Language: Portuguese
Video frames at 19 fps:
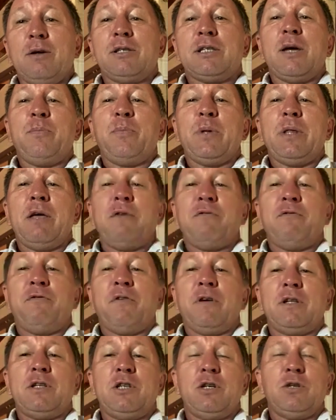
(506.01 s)
Eu sempre
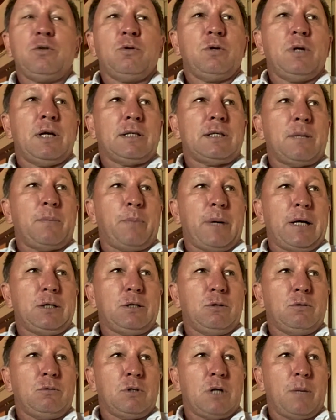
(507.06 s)
defendi, Júnior, essa
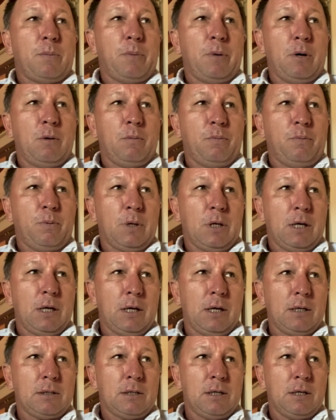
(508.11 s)
parte do Japão, porque
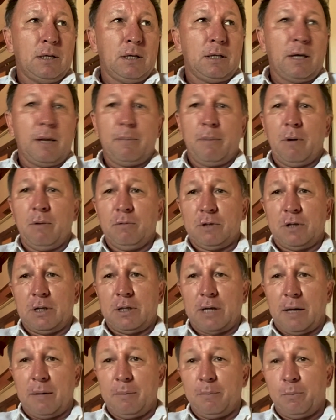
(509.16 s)
assim, é até bom
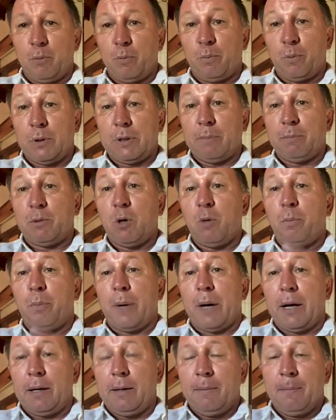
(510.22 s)
citar, por, por exemplo, teu
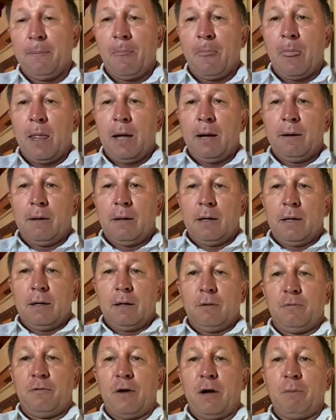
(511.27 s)
pai. Ah.
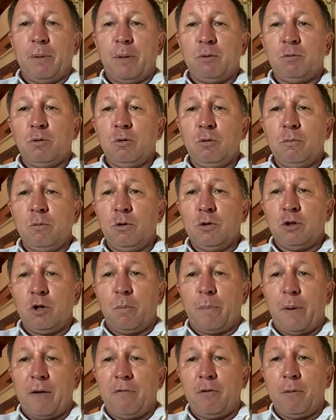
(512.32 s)
Eu falo para todo mundo,
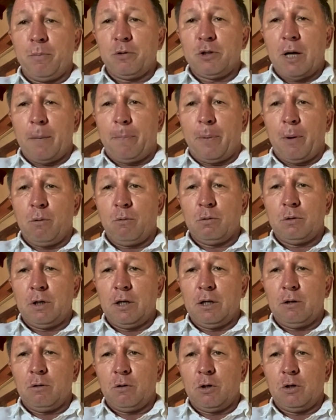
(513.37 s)
teu pai foi pro Japão com
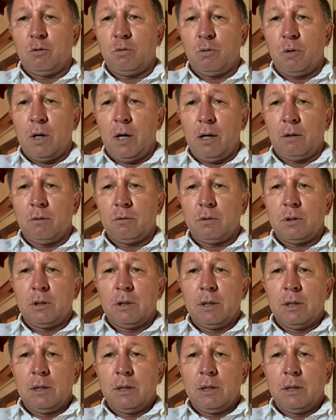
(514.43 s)
38 anos,